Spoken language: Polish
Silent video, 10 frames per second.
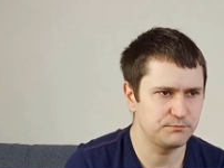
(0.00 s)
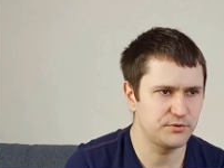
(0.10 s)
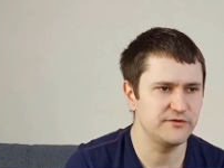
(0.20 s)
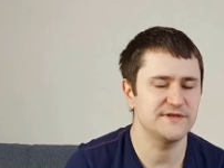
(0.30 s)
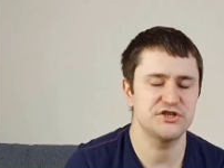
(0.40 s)

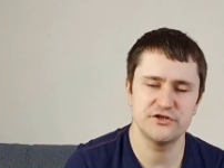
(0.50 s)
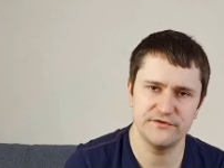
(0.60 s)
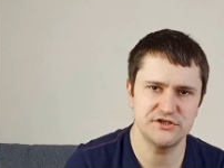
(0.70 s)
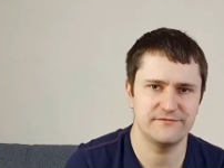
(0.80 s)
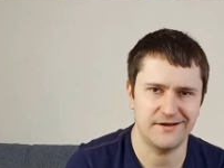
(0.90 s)
ponieważ
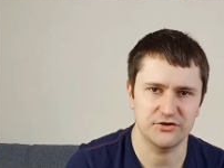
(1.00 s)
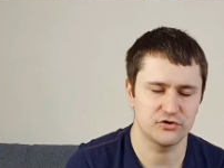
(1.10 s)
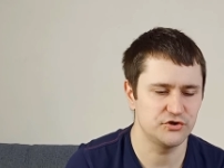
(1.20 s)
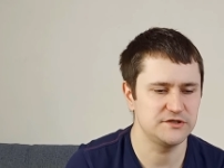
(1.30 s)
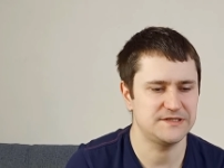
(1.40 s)
rzeczywiście
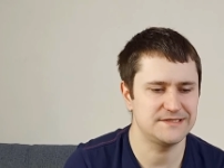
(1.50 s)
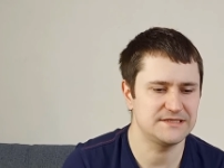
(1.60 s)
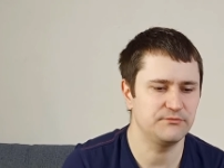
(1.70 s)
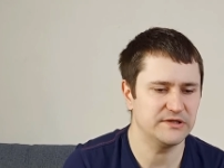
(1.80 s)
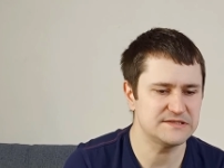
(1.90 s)
warto korzystać
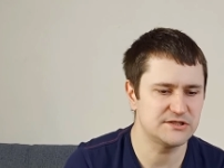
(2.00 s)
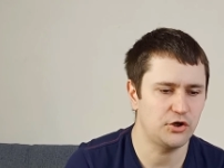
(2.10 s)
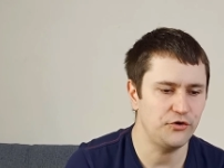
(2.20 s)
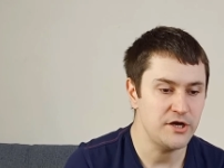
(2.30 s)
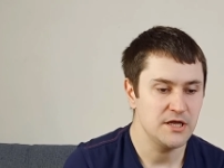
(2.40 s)
z tamtych
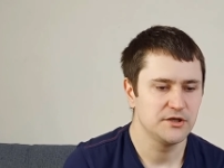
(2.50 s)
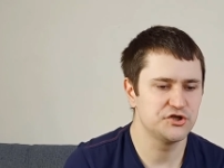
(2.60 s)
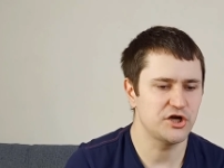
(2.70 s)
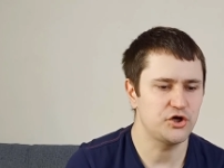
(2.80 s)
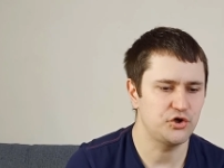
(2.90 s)
stron.
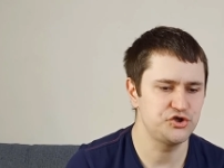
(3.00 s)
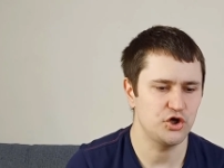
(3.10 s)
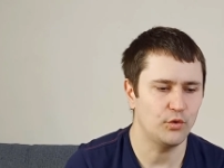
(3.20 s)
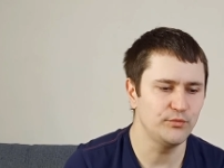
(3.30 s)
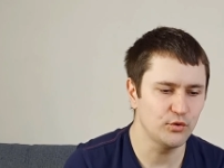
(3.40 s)
Jeżeli
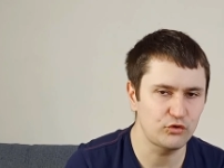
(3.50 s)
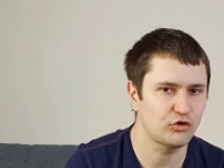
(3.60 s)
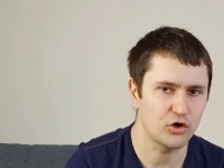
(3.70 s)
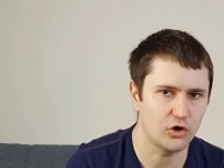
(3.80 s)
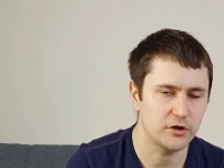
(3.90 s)
chodzi o
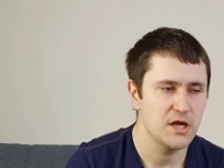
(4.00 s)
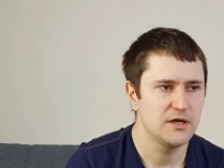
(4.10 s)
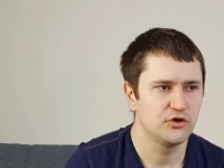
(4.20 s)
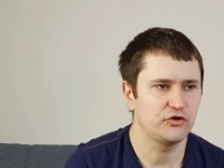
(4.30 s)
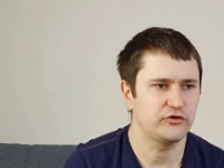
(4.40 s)
MuseScore,
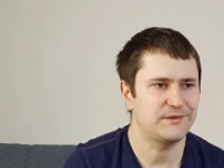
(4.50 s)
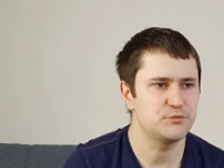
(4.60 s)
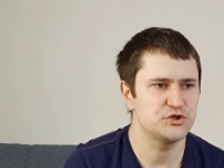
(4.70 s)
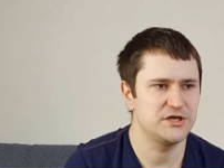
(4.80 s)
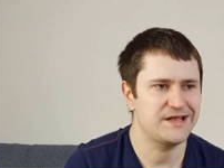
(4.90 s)
no to tam
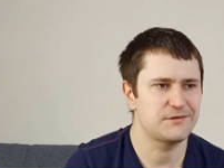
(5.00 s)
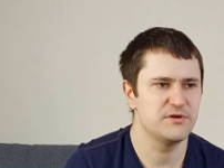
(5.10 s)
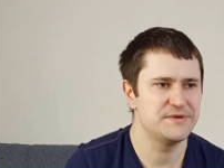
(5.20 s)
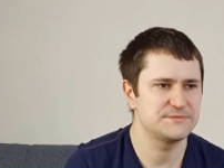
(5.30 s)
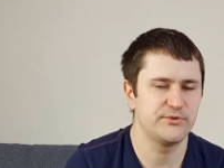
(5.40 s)
można
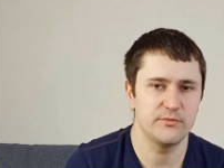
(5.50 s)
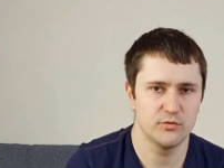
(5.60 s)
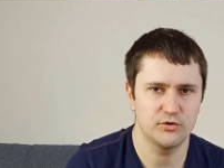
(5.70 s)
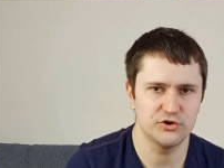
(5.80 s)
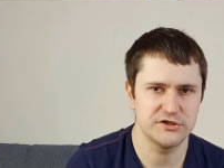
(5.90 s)
jakby bez
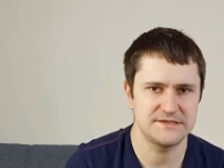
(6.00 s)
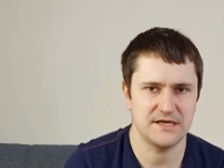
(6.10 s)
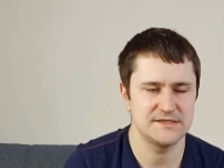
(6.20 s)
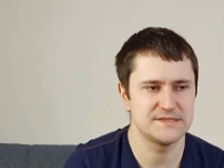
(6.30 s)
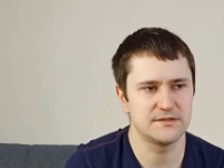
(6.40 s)
premium
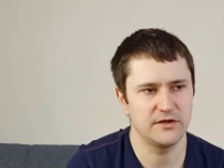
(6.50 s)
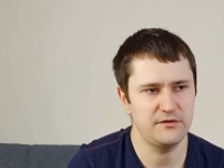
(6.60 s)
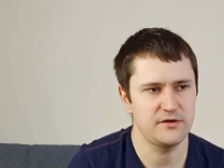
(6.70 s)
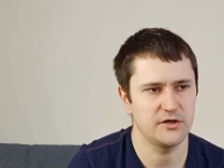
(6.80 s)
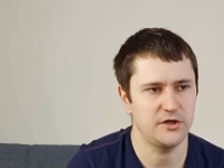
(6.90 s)
korzystać z
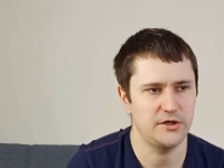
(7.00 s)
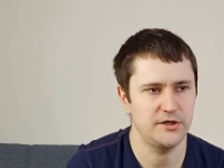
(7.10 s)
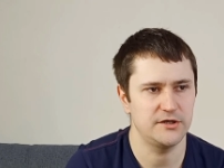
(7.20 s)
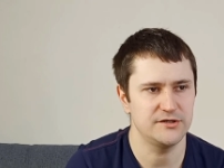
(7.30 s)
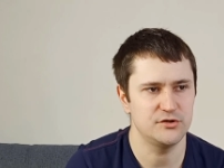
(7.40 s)
tych
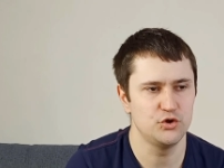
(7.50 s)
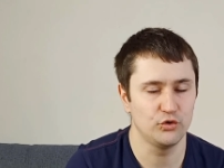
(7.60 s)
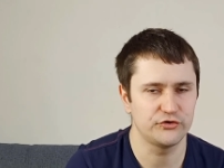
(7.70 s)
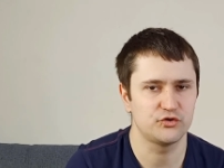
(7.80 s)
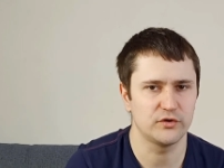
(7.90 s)
e,
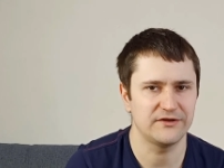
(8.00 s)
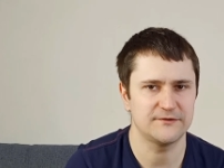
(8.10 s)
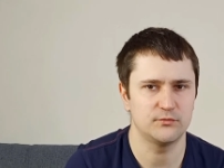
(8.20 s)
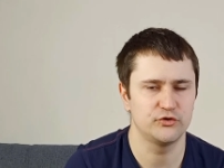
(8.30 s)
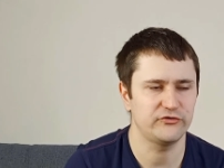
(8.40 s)
nut, które
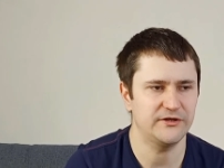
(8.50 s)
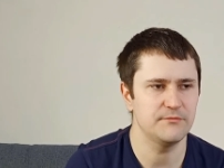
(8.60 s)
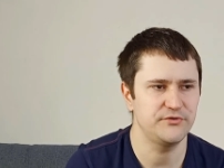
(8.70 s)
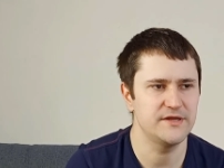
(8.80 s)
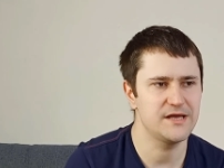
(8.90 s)
są
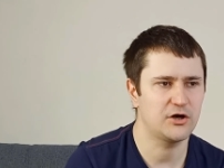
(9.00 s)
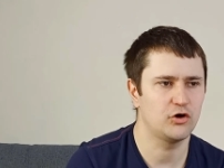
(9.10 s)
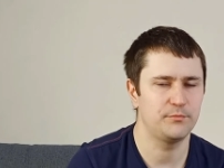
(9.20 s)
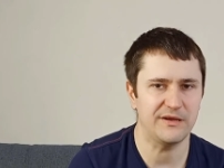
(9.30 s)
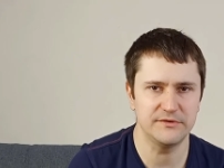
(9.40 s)
dostępne
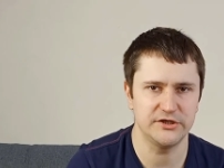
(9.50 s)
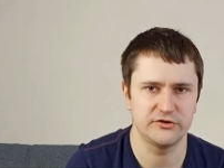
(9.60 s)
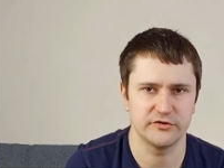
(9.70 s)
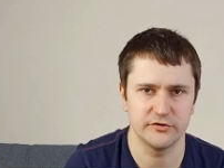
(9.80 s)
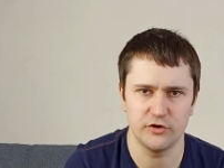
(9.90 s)
jako
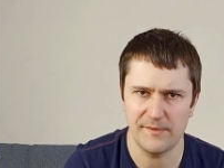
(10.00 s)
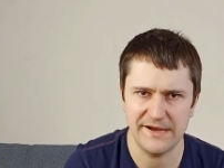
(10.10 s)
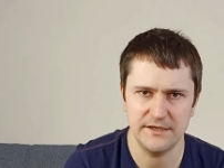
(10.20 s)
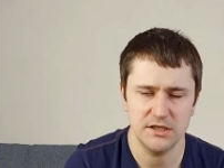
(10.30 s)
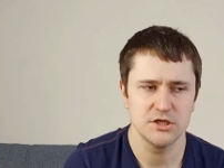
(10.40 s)
public
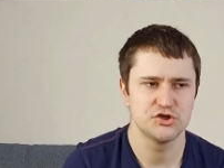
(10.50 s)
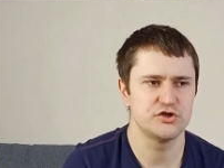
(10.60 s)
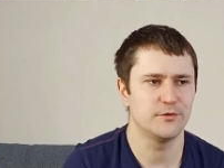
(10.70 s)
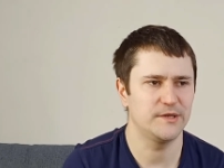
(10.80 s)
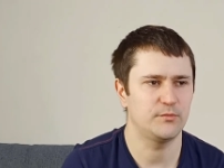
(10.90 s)
domain,
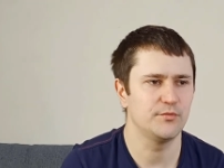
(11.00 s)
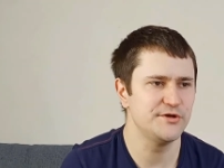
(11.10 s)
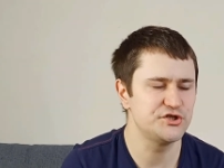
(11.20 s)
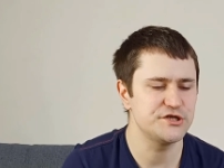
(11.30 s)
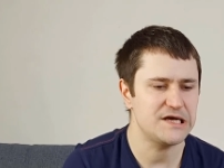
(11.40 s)
czyli domena
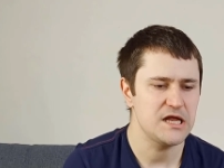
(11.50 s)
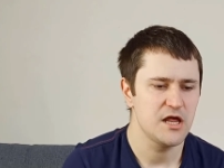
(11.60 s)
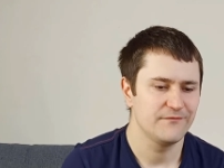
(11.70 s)
publiczna,